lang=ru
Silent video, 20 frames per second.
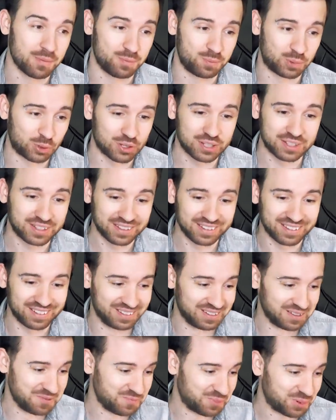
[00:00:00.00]
Просто,
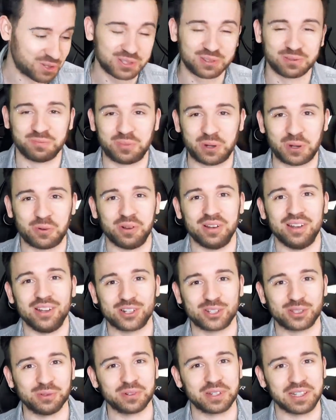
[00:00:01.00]
э, просто
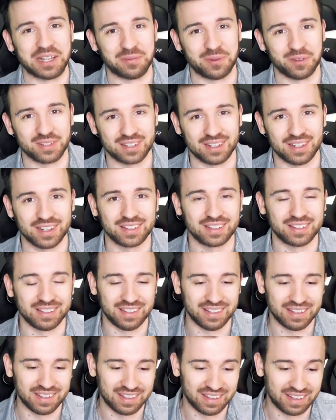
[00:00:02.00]
прикольная штука, на мой взгляд,
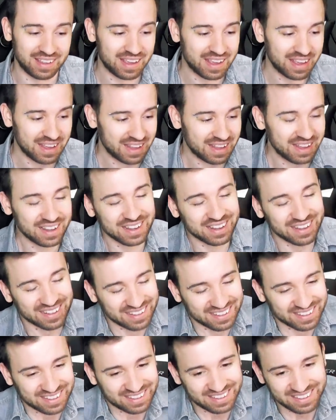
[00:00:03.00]
и
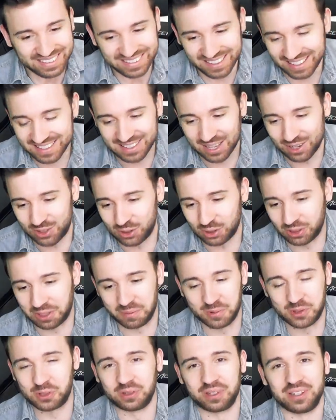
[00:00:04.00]
я не знаю, что
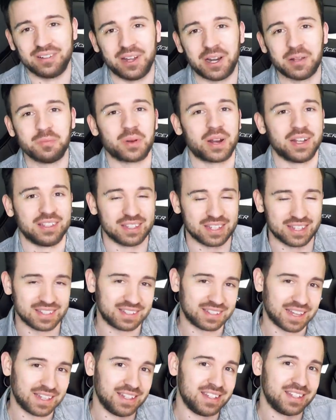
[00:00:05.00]
там еще говорить про это.
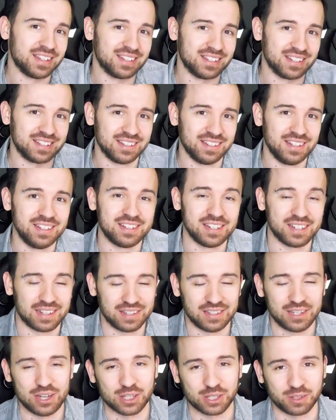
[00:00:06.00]
Зайдите, зацените. Я
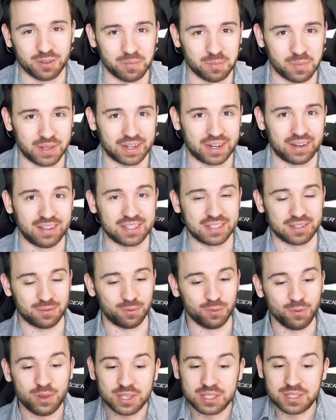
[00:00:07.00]
надеюсь, что вам понравится.
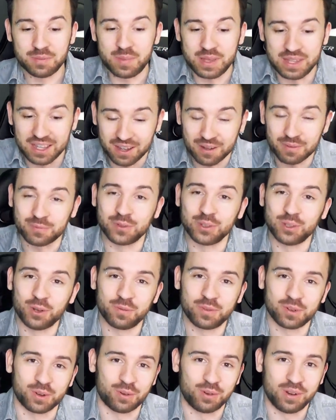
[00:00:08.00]
Вы увидите меня в
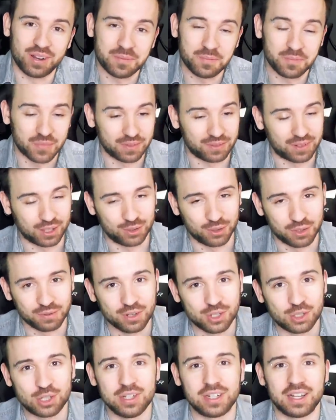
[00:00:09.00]
новой роли, в которой
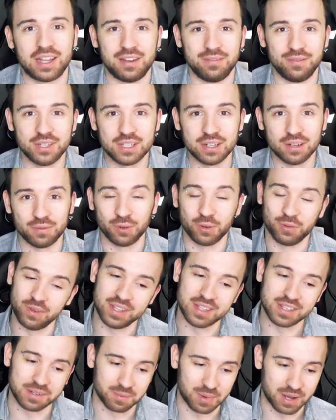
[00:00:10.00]
вы еще никогда не видели. Вы
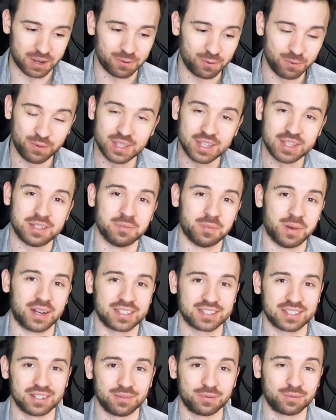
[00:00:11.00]
увидите, увидите
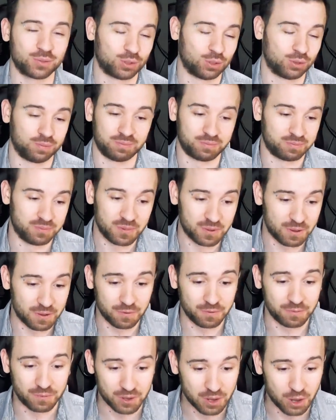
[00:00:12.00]
Макса э,
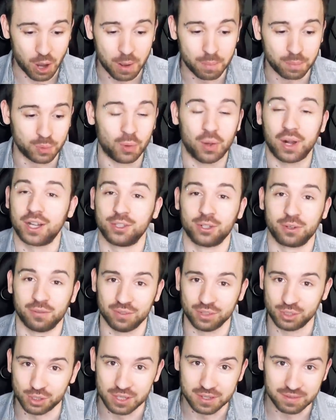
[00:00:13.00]
в амплуа, которого
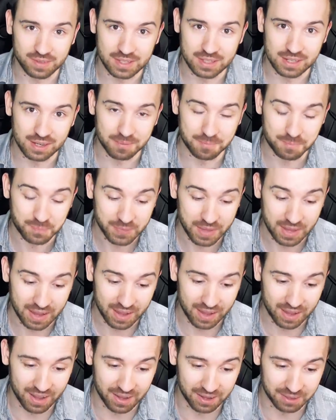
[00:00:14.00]
вы еще не видели.
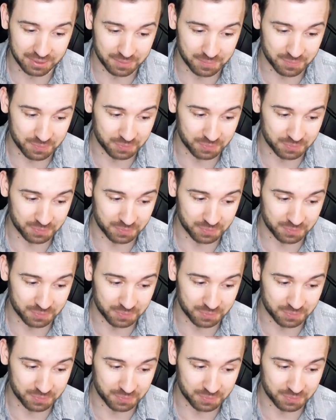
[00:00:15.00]
А